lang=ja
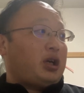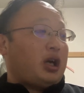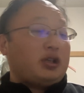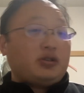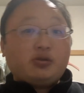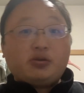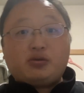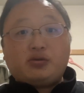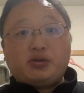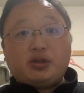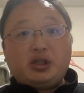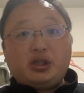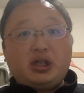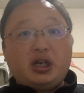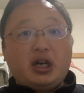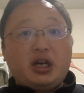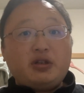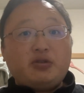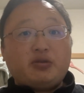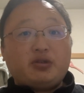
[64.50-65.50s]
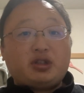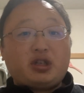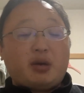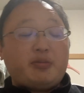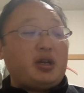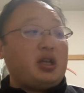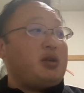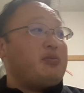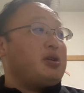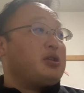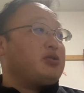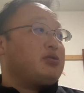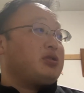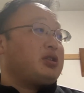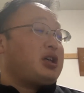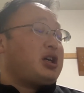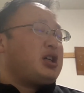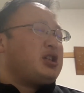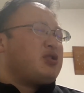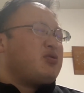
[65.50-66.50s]
家族以外の喋り場所を
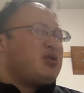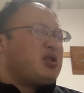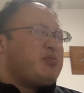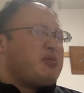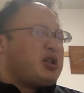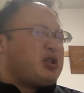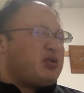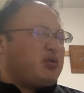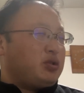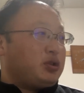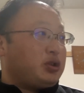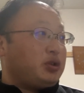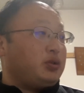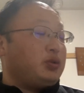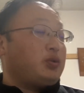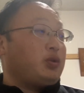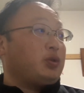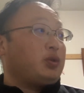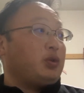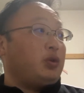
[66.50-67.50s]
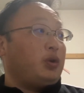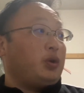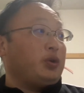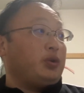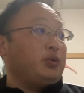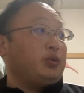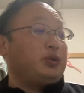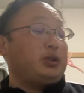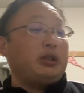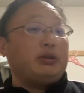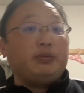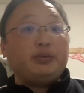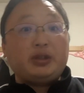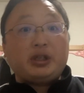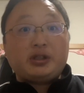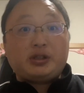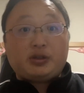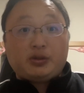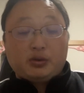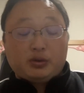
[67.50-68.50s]
探しときましょうということを言うてるん
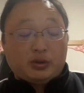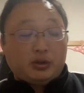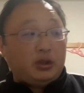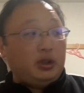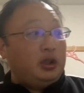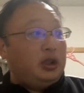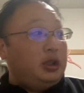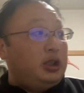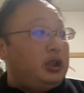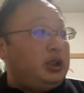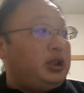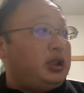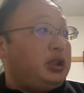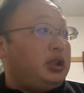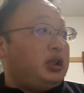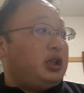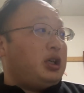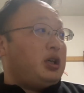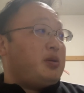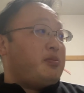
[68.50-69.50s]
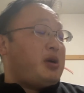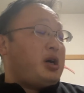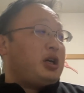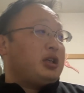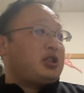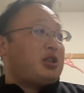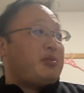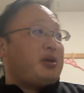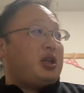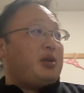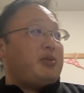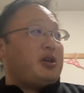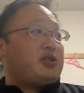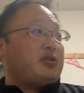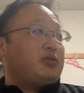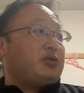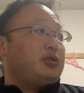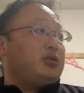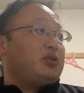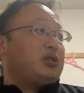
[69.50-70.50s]
ですよと。あまあ喋り場
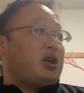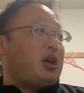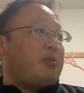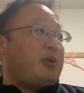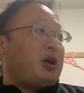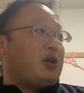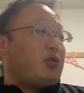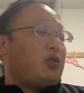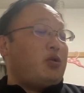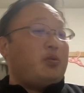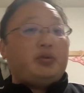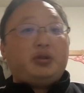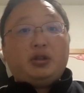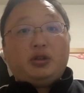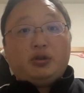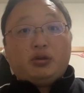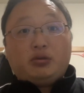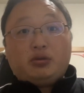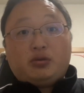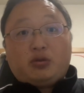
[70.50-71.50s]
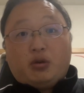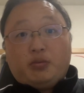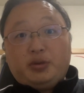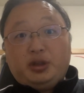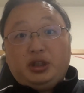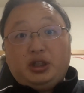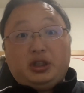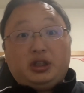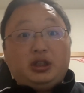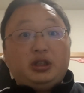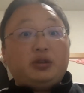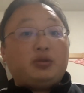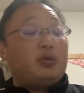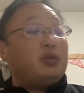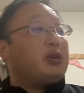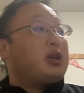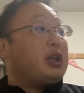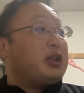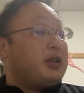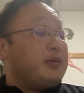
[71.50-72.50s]
所というか、まあコミュニ、いろいろコミュニティと
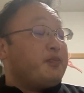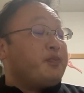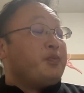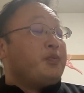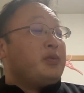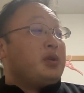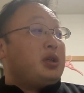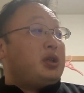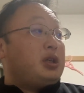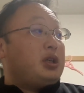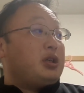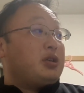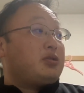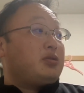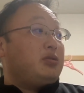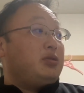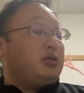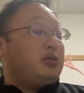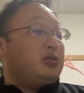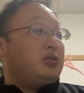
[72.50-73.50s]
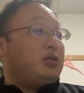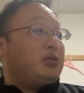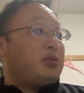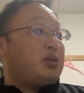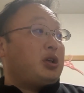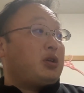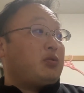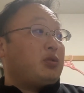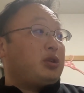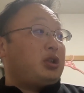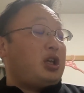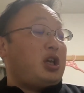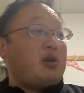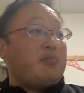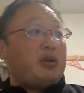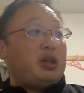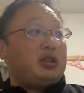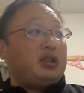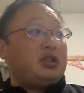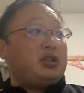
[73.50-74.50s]
いうかね、えー、そういうのを結構
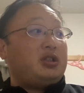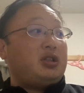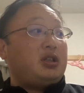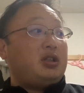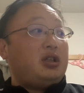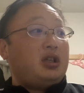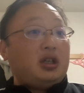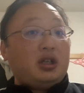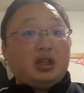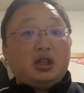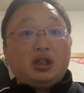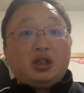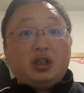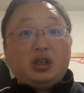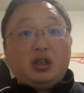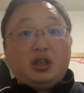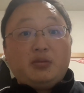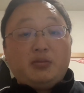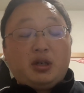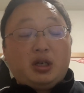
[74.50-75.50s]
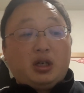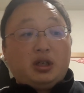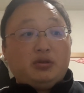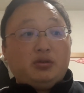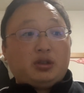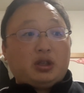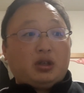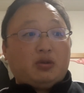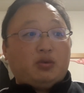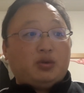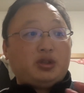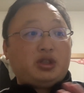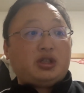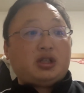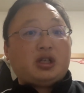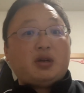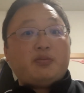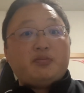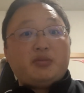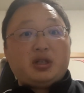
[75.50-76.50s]
テーマにしてて、で、まあ言うたらおじじ
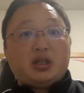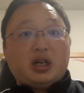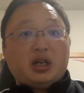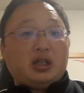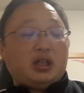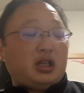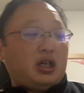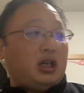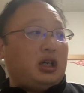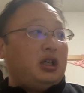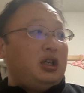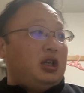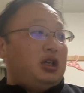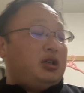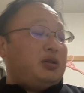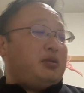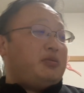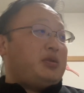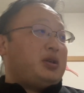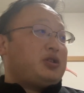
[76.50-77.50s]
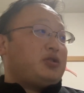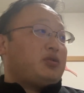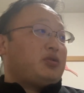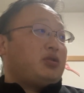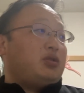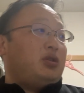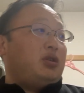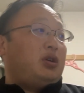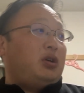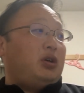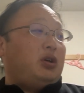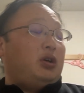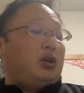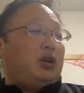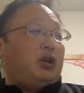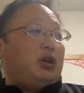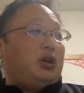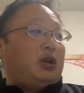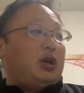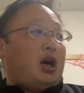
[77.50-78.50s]
さんみたいな、まあちょっ
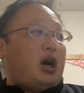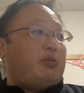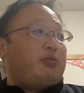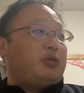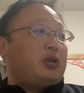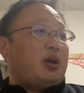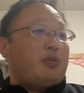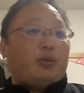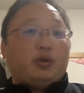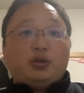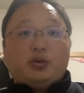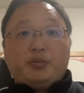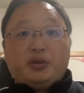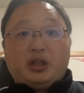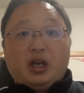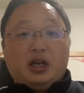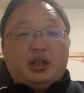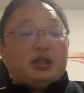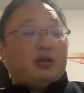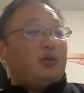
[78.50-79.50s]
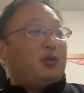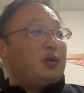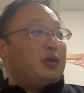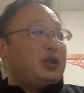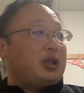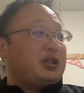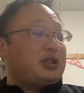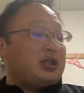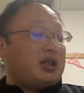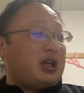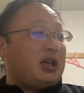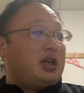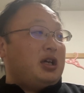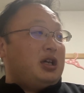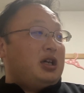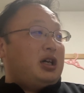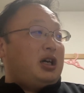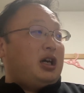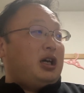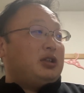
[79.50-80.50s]
と、あぶれ者みたいなのをですね、
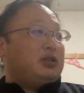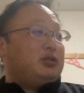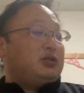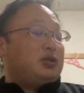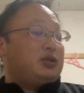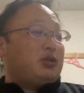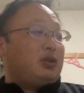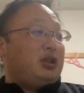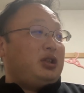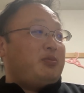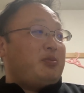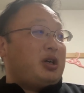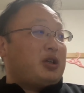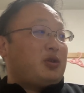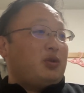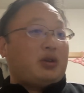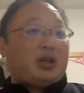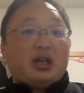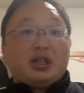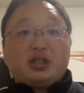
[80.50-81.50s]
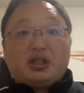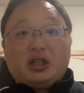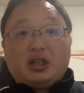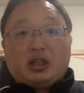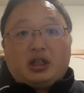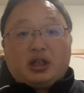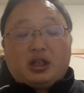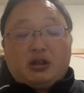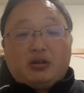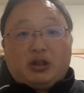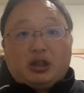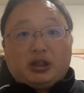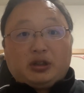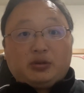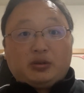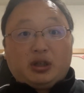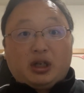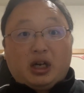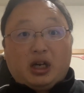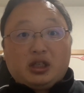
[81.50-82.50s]
あの、それにまあ共感していただける方
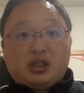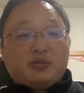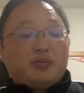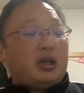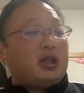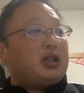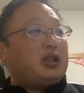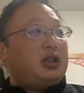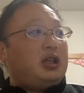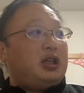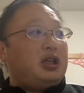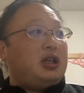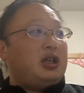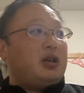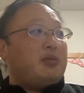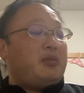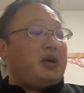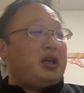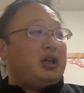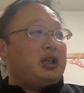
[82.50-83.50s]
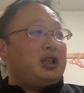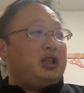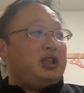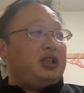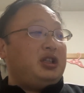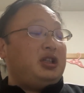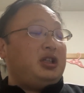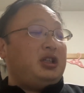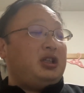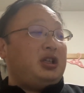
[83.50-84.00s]
とかが集まって、まあ日に、